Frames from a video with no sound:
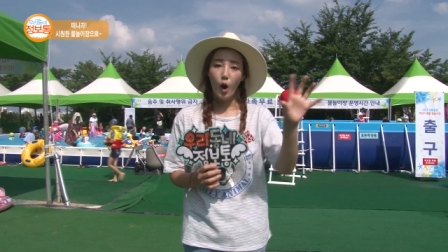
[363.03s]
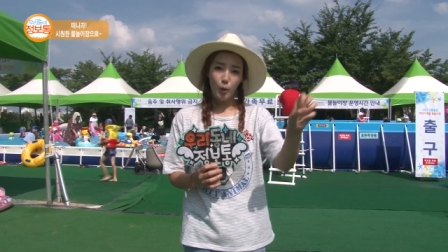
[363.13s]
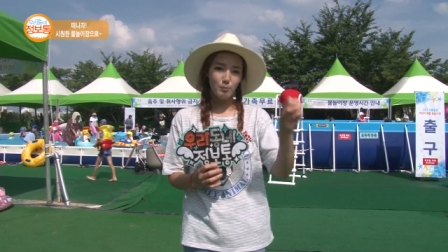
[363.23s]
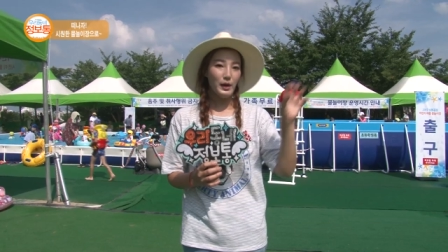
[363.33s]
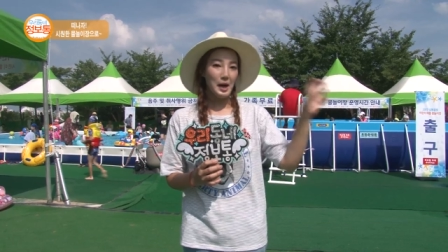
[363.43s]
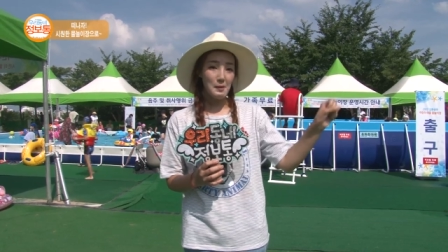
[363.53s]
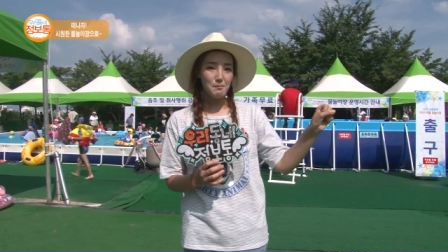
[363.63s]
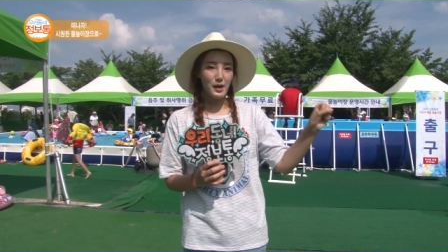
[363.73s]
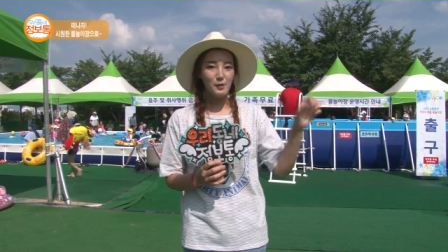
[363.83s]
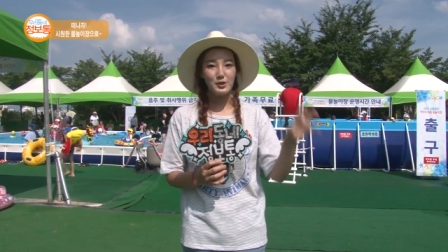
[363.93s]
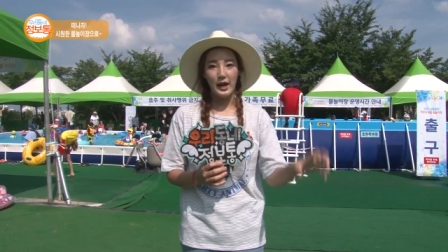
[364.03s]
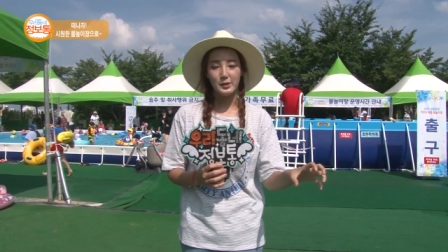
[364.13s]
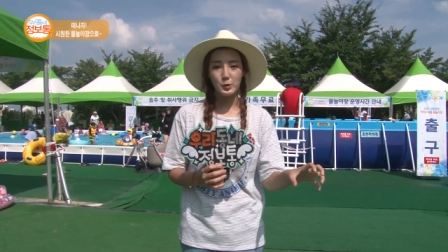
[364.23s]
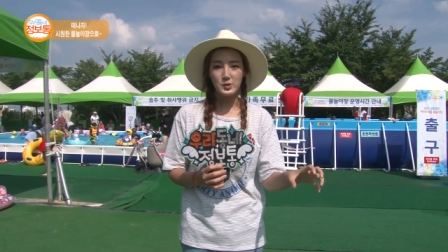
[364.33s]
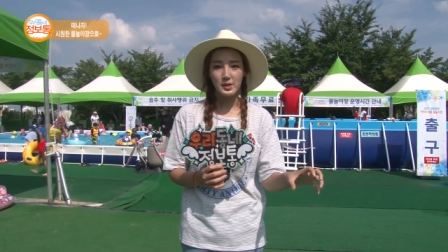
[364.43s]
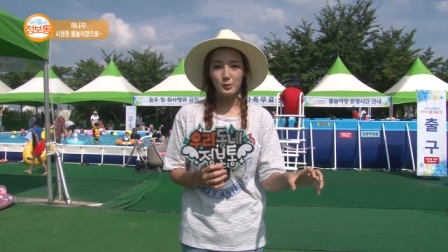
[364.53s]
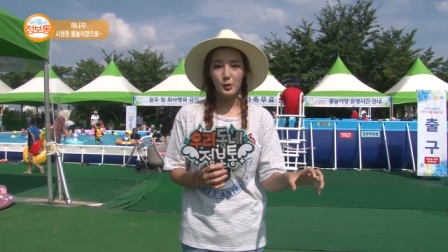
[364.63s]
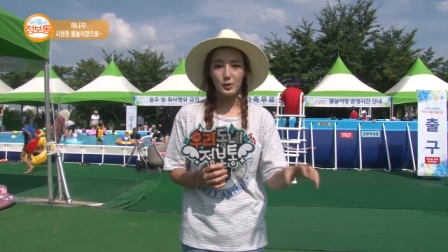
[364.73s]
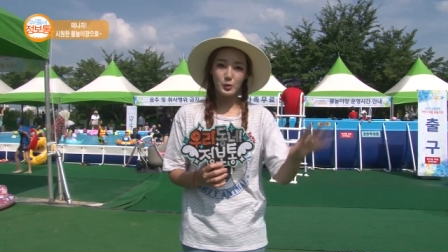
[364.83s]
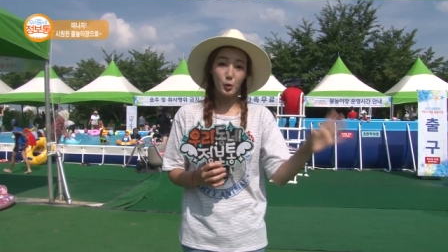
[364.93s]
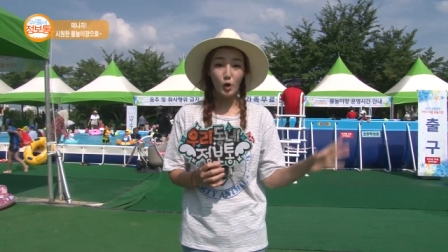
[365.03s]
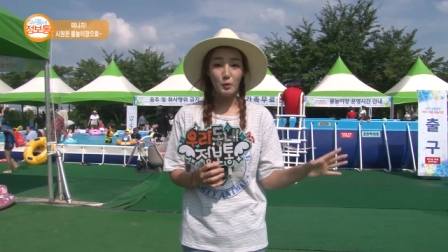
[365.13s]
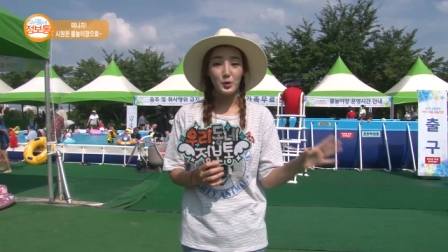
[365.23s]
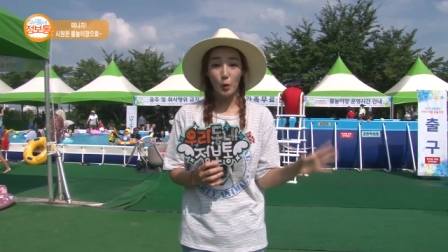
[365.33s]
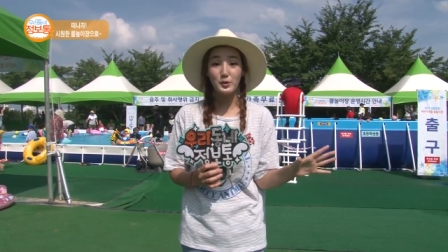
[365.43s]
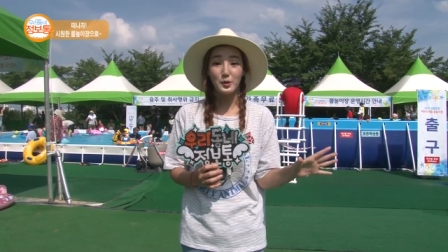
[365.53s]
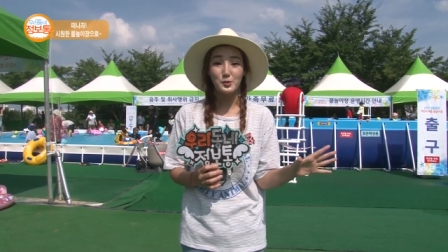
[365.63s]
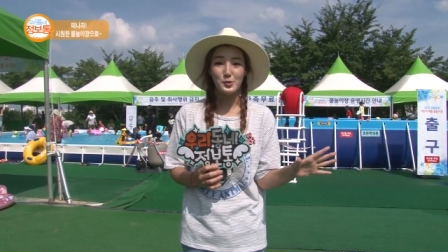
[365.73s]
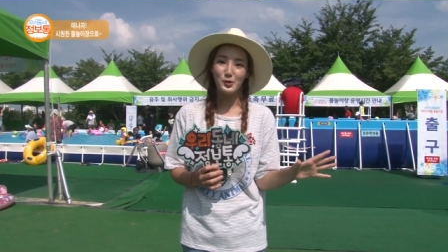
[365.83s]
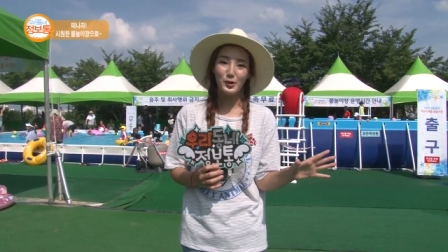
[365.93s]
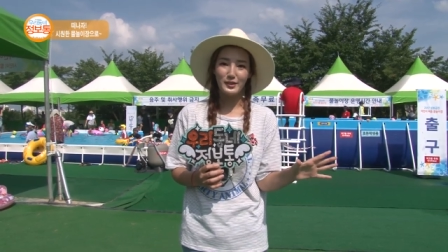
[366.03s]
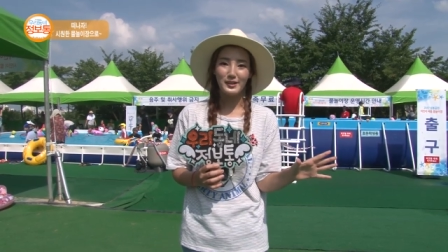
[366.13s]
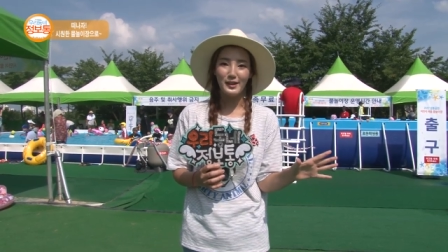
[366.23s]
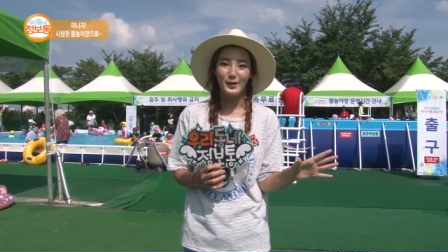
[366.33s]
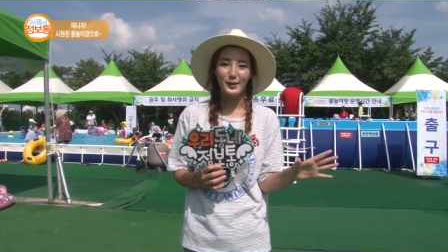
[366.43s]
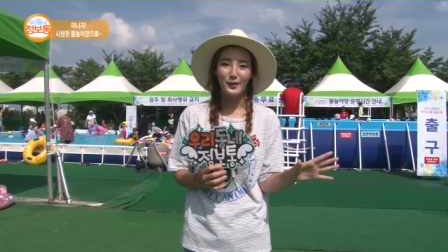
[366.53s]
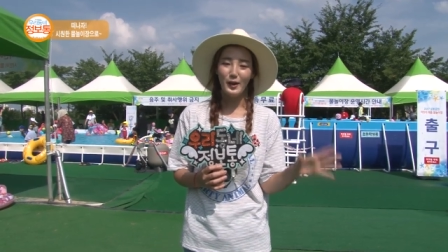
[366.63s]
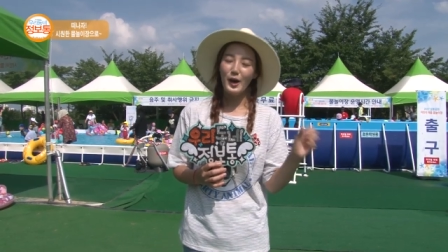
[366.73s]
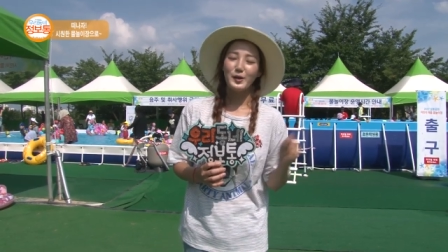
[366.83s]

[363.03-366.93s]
엄마, 아빠, 우리 아이 손잡고 이렇게 놀러 오면 너무나도 좋을 것 같아요.